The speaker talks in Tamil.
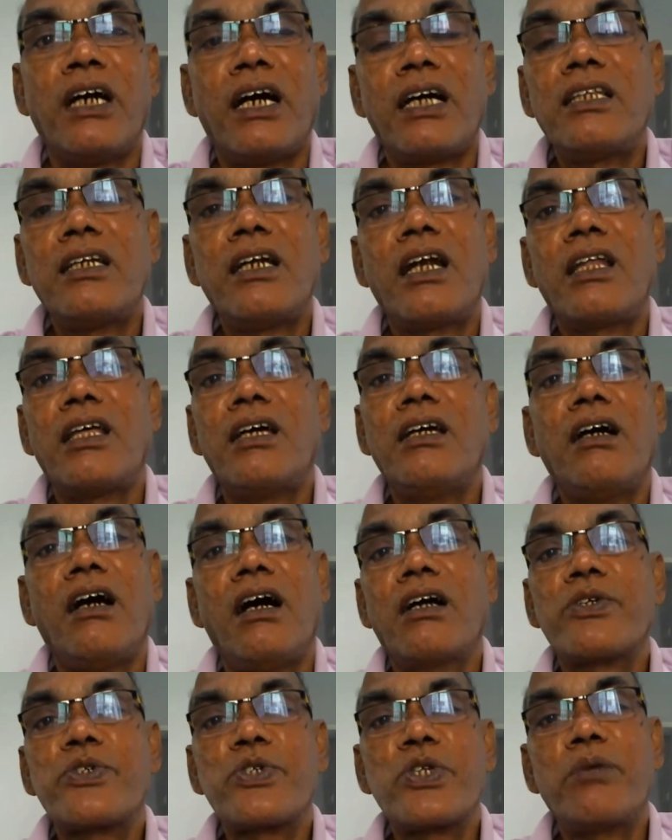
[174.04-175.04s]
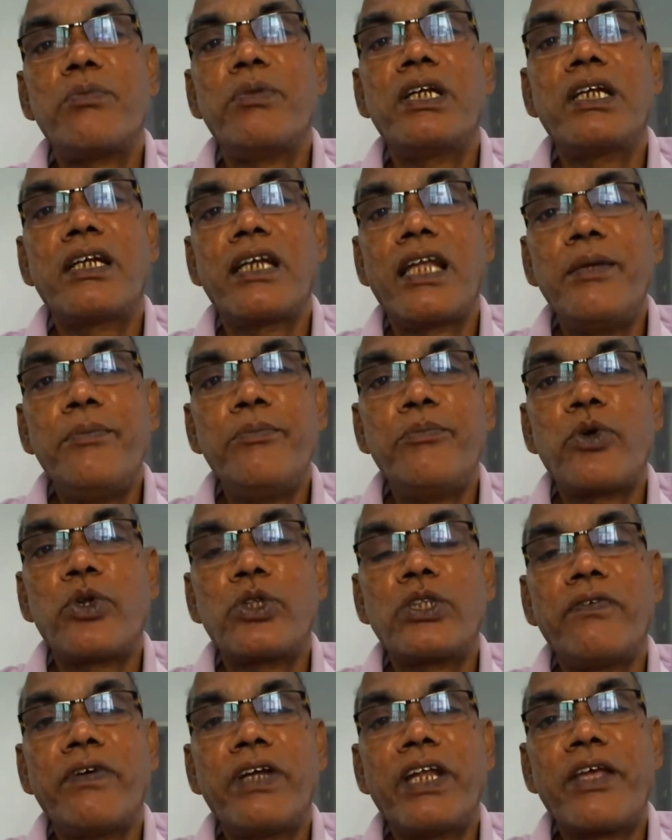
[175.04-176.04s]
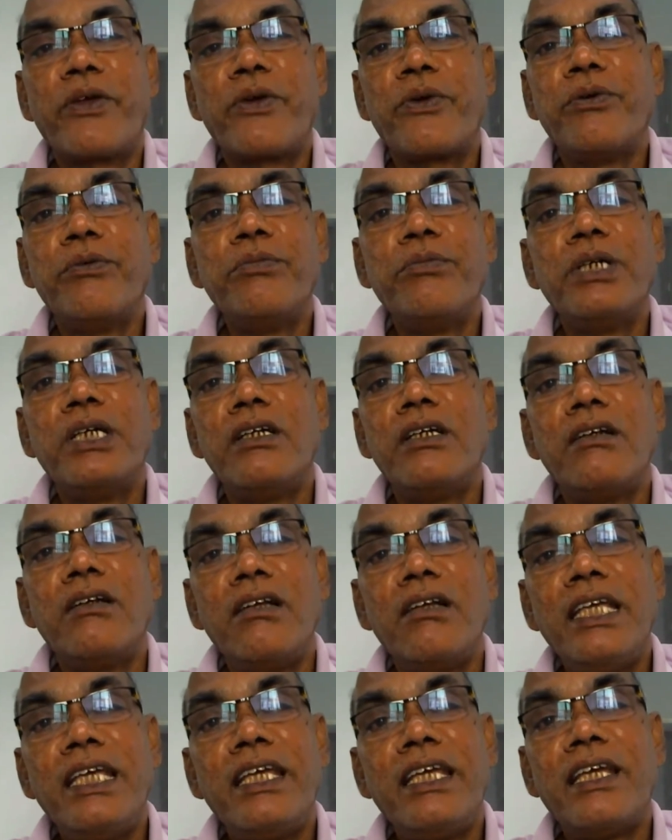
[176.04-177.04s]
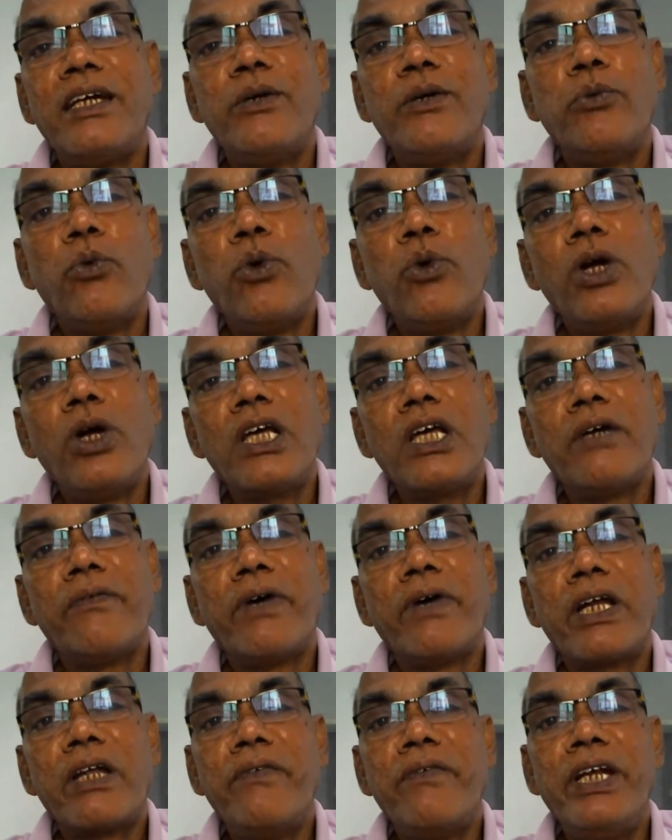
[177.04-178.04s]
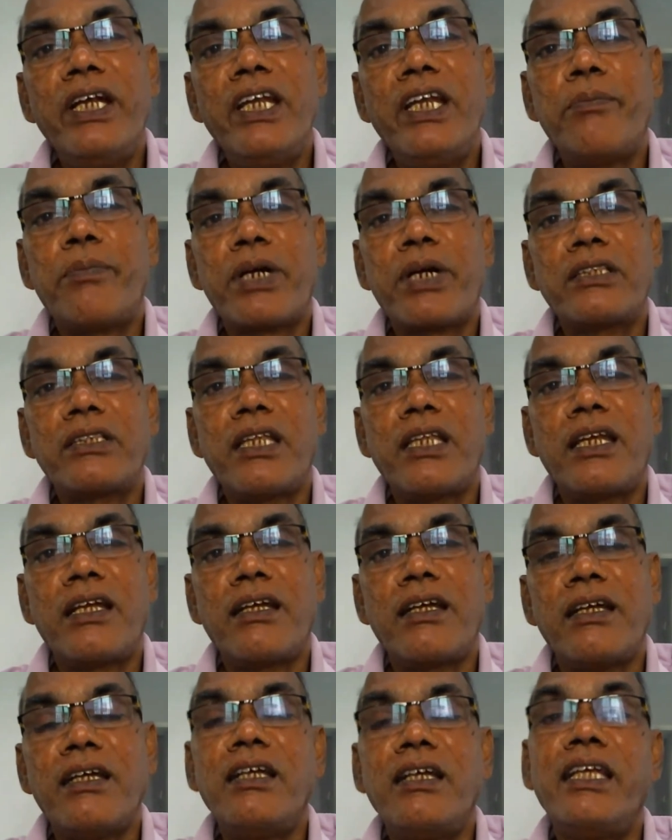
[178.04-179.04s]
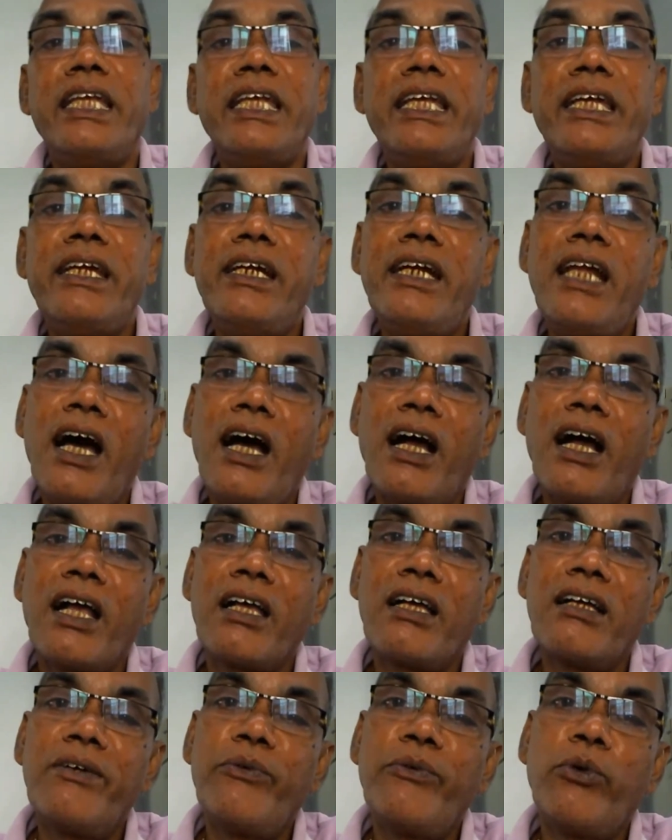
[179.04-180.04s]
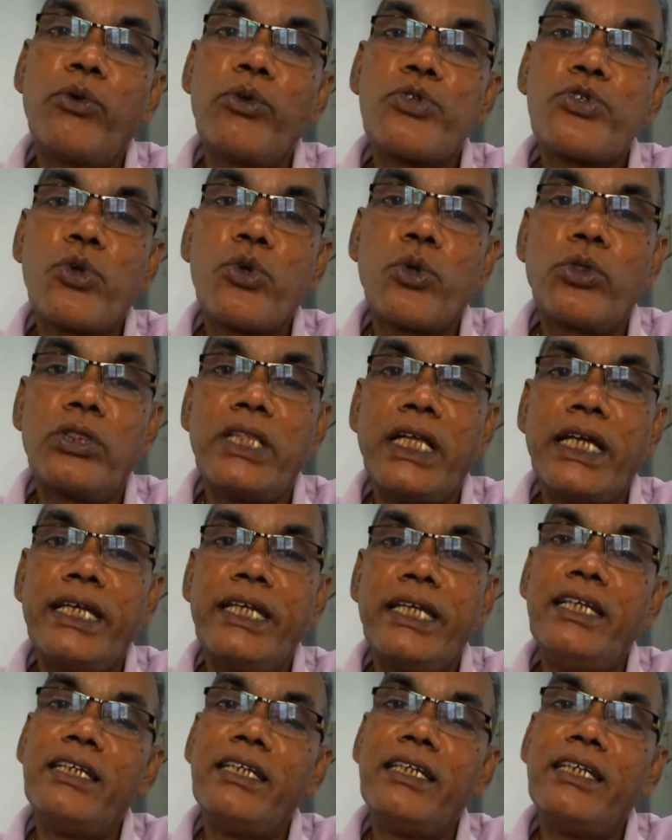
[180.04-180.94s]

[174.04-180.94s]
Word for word: அதனால ஆப்ஷனபிள் கிளைம் பொறுத்த வரைக்கும் நீங்க உங்களுக்கு வர வேண்டிய பணத்திற்கு ஈடாக ஒரு சொத்தை